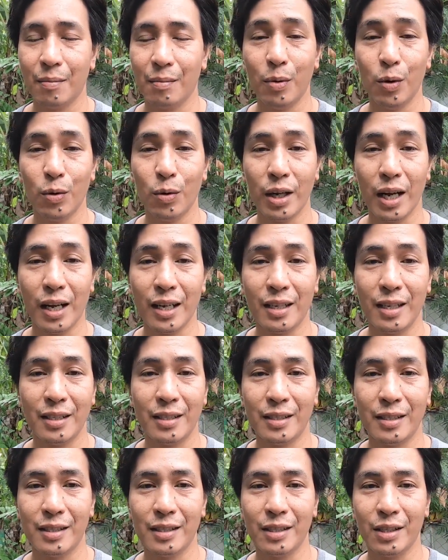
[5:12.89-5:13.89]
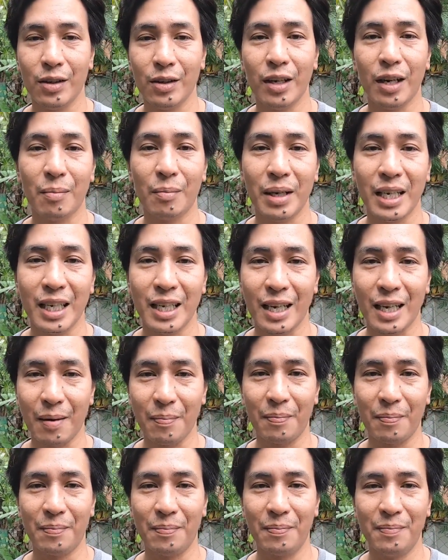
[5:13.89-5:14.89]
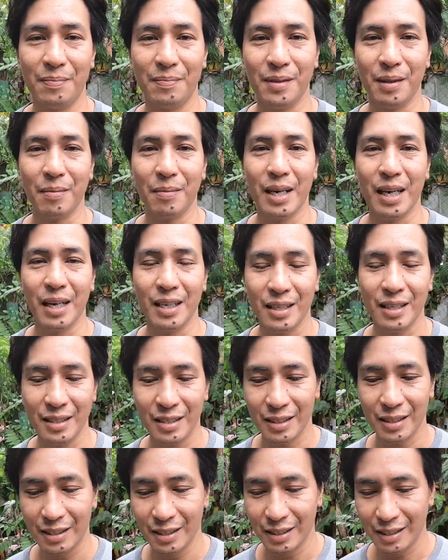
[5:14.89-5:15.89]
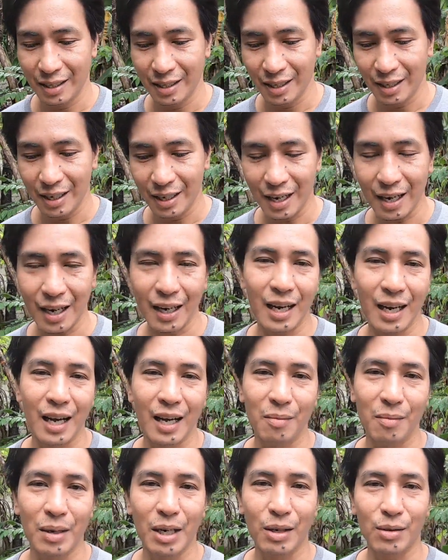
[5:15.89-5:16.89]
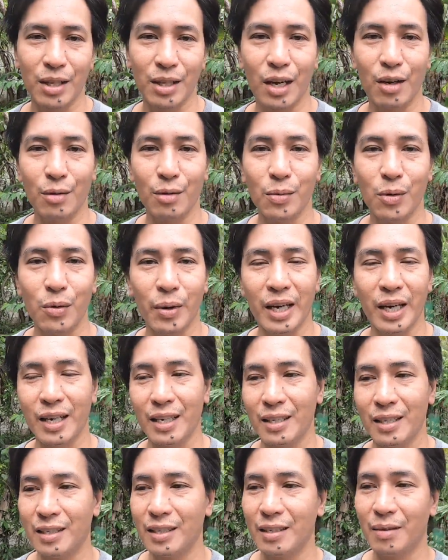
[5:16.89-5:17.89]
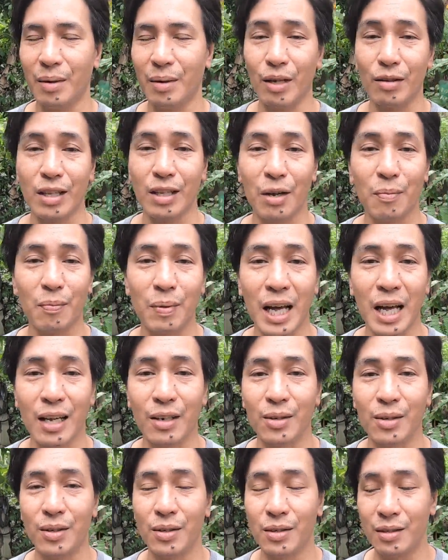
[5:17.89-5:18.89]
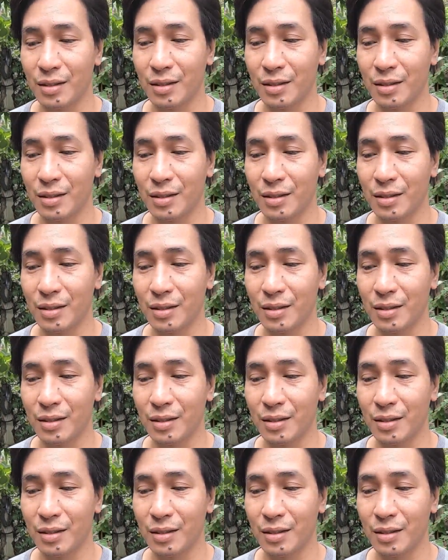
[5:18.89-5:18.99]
puhunan yun ang mahirap diba kaya kailangan bago tayo umuwi, meron tayong plano.